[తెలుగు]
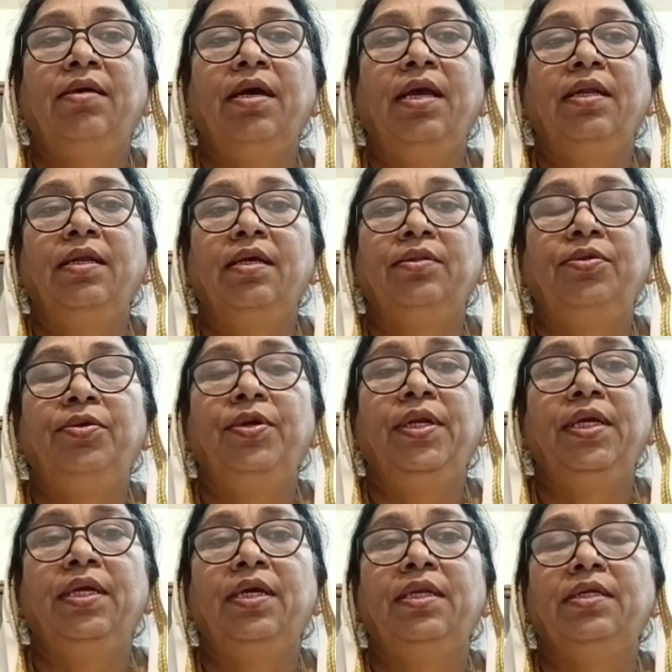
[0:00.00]
ఆయన
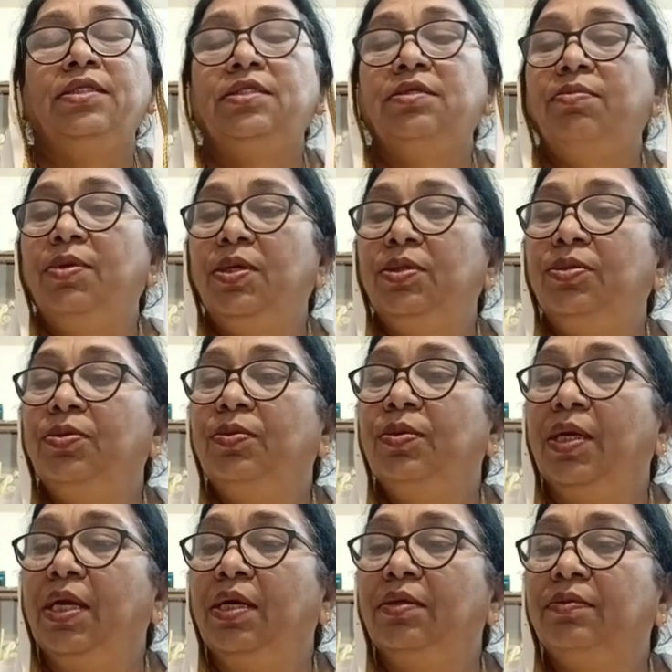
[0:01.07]
తృణీకరించబడుతూ
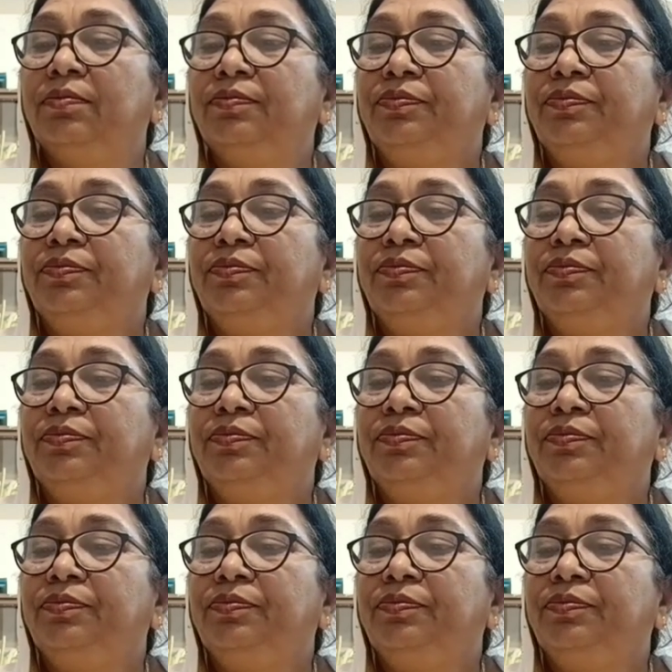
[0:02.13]
ఉన్నాడు